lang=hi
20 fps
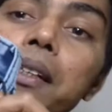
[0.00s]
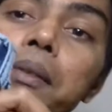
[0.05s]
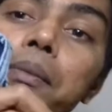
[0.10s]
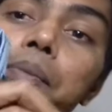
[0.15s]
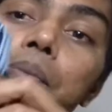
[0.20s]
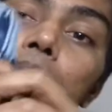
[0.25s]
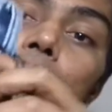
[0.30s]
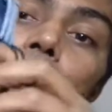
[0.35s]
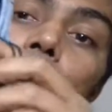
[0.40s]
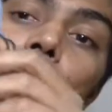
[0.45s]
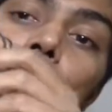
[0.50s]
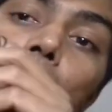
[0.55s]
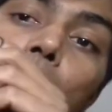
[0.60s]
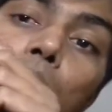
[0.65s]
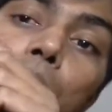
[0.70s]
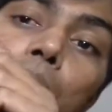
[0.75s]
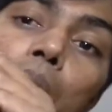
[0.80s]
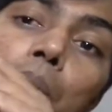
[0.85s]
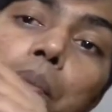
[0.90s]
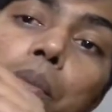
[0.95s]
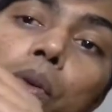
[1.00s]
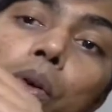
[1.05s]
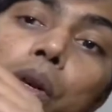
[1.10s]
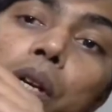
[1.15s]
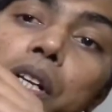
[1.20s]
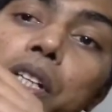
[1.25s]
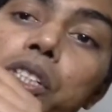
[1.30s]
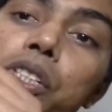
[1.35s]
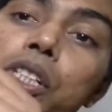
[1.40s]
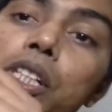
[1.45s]
हैं तो मैं आपको
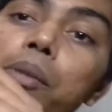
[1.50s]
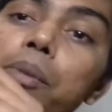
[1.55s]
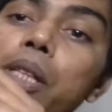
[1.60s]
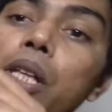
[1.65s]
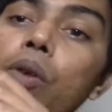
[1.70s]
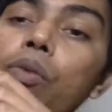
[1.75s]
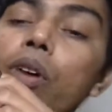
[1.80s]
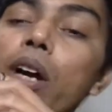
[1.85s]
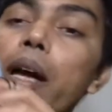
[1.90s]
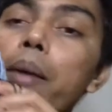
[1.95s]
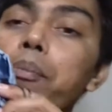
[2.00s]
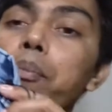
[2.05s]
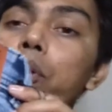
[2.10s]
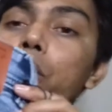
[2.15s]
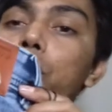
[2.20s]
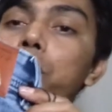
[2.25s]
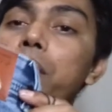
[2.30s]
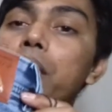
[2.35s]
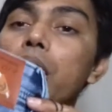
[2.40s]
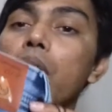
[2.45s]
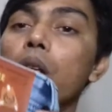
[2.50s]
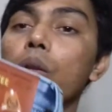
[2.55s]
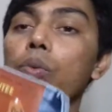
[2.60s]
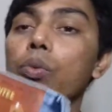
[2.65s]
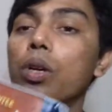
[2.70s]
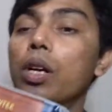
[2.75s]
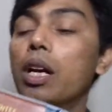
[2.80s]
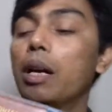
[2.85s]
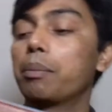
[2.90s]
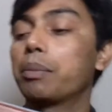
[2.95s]
रेंज नहीं बताऊंगा अप्रोक्स बता
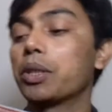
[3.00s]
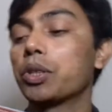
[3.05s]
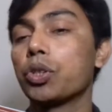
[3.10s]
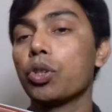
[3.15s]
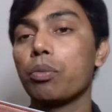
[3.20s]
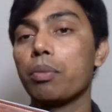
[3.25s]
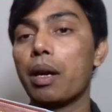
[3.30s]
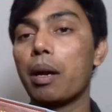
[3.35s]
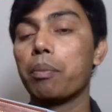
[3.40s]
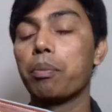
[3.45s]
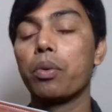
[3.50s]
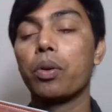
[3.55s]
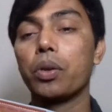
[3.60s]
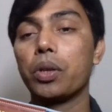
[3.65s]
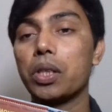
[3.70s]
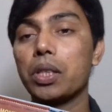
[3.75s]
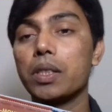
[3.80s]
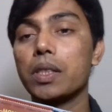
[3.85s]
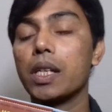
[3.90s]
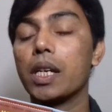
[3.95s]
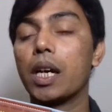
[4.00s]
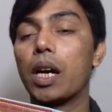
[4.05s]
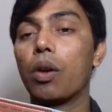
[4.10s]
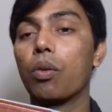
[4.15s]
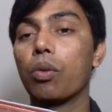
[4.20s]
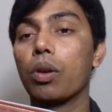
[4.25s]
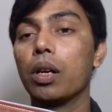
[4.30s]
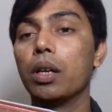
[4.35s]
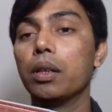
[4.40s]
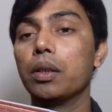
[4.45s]
दूंगा अभी जो मैं आपको रेंज
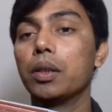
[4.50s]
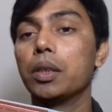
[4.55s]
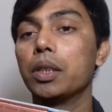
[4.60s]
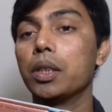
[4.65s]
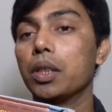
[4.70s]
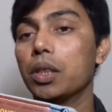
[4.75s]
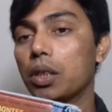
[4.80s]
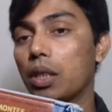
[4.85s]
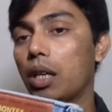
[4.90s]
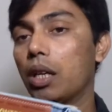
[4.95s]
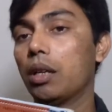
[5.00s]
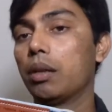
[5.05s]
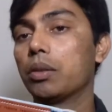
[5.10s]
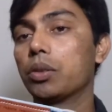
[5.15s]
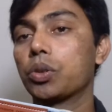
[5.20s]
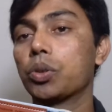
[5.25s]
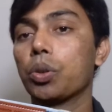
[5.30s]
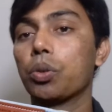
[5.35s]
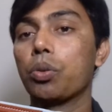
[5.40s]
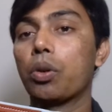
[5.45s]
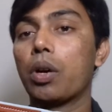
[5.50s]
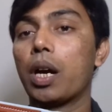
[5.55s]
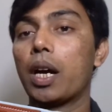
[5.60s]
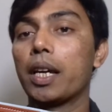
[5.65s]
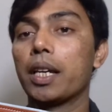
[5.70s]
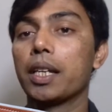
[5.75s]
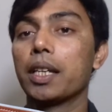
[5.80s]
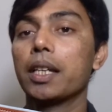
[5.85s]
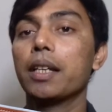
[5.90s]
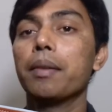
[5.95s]
दिखाऊंगा जो
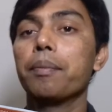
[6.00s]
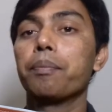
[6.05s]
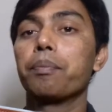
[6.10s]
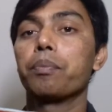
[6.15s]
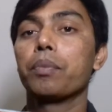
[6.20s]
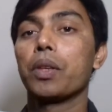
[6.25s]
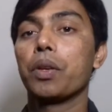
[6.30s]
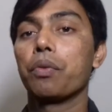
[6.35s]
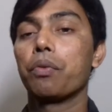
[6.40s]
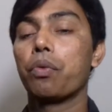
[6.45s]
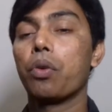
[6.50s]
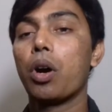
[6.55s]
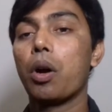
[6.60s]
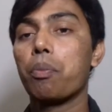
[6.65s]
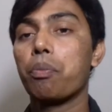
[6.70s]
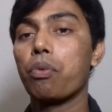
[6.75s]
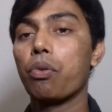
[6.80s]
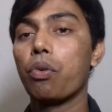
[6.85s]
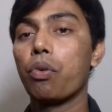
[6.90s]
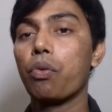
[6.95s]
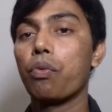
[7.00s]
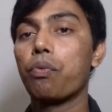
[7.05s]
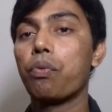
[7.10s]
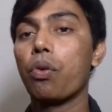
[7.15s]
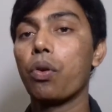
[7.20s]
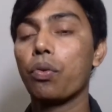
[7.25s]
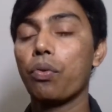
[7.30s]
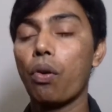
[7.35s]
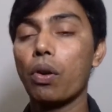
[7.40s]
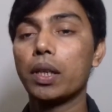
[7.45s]
आएगी वो आपको
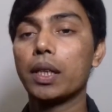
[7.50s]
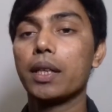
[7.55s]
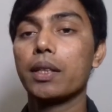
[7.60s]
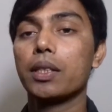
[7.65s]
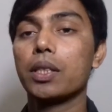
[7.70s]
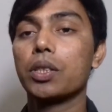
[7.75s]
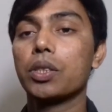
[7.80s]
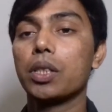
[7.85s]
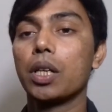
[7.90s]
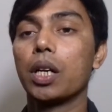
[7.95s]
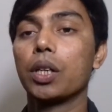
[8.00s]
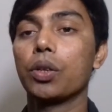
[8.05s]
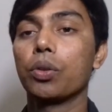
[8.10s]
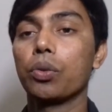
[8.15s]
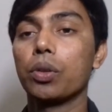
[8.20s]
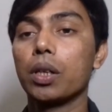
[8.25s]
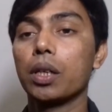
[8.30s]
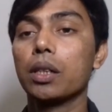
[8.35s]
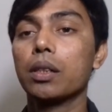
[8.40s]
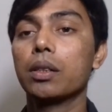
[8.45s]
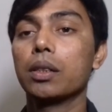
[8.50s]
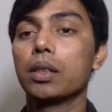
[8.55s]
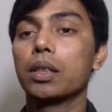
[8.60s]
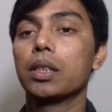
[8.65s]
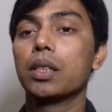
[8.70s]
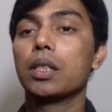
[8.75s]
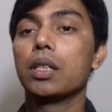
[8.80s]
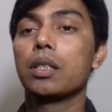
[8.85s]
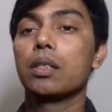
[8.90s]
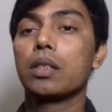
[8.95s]
440 से स्टार्ट होकर
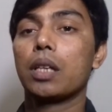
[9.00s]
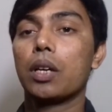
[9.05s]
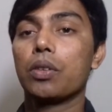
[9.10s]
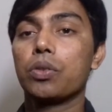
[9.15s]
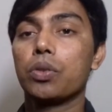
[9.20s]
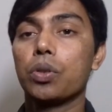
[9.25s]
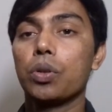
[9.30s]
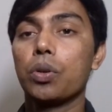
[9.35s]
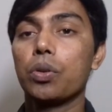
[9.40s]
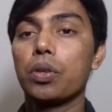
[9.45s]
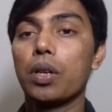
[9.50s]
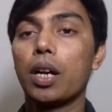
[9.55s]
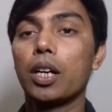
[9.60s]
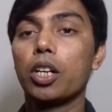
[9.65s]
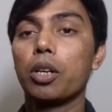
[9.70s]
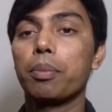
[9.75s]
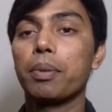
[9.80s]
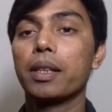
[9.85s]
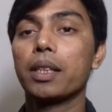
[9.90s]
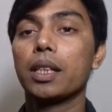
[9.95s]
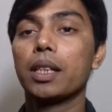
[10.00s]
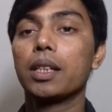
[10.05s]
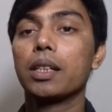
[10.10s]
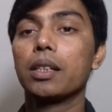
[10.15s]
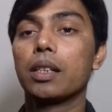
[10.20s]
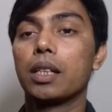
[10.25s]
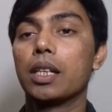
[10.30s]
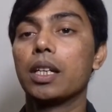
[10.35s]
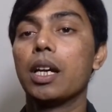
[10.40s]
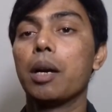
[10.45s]
सात सौ साठ रुपये तक
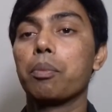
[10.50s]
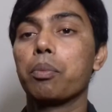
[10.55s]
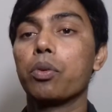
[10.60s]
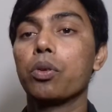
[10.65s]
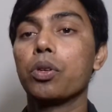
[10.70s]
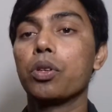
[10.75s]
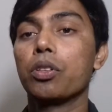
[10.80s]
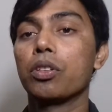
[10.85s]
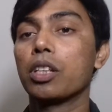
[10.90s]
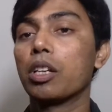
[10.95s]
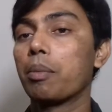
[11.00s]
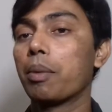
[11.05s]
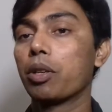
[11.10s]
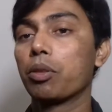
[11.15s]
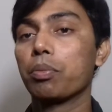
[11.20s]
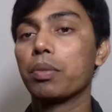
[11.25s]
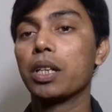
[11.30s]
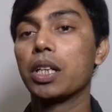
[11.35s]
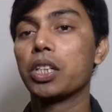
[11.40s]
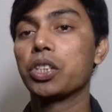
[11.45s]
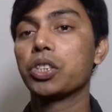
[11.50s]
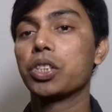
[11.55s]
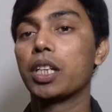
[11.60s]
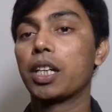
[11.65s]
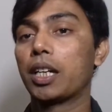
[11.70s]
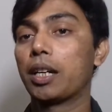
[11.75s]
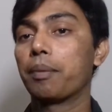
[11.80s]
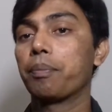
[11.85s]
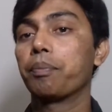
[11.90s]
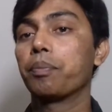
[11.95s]
की आपको इनके पास में रेंज
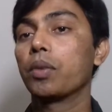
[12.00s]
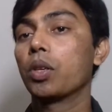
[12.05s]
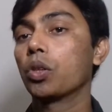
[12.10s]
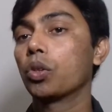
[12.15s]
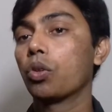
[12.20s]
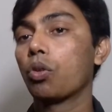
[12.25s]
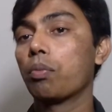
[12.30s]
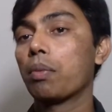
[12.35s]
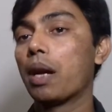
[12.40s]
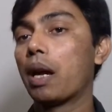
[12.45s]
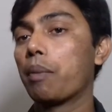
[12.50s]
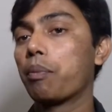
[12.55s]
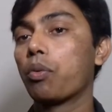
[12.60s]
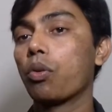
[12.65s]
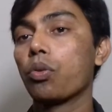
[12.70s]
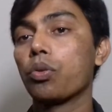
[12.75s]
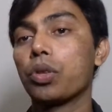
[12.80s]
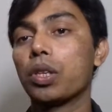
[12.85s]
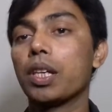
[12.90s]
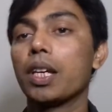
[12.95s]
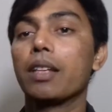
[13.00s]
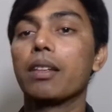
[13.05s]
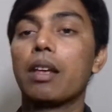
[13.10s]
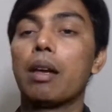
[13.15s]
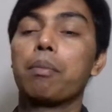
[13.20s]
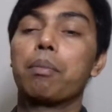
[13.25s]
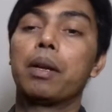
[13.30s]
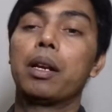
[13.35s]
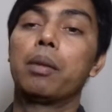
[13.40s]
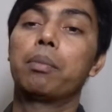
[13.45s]
है तो मैं आपको उसी के
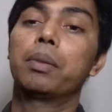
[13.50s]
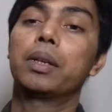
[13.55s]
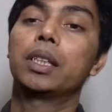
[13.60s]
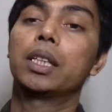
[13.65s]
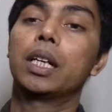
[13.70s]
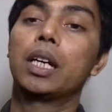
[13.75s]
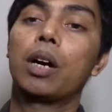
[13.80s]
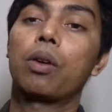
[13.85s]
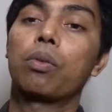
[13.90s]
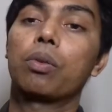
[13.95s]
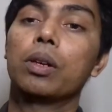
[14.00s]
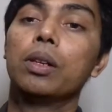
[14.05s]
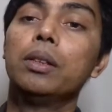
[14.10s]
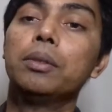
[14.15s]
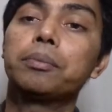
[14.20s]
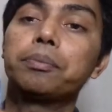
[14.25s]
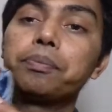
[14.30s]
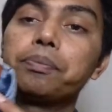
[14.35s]
सैंपल अभी दिखाऊँगा